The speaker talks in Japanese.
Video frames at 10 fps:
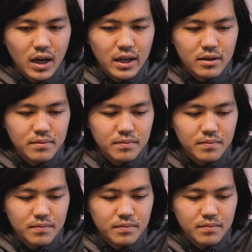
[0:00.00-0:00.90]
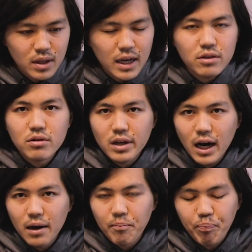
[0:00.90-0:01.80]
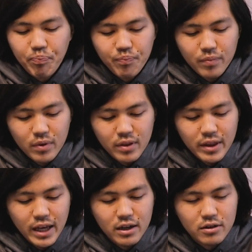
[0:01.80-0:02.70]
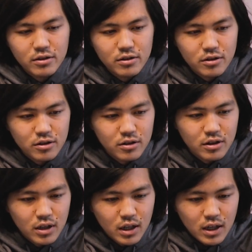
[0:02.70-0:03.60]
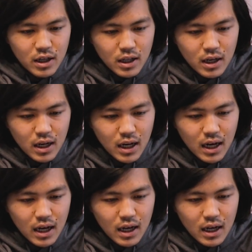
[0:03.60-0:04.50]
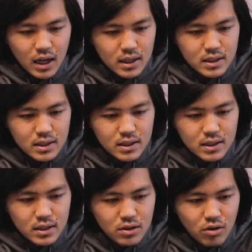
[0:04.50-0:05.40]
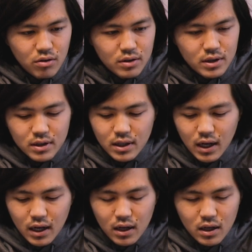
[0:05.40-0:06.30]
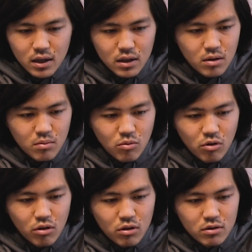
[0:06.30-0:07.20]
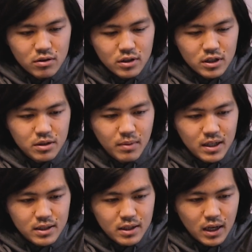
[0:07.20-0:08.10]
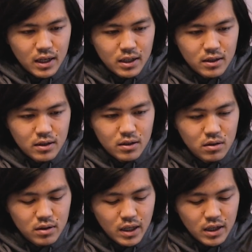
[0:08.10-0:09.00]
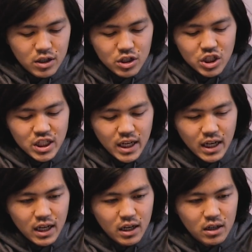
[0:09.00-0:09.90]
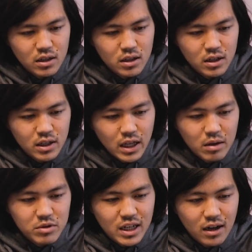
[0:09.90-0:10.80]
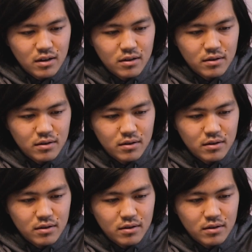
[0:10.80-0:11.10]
はい。タイトルが、デクラシオンダモーにします。はい。で、シェア M ちゃん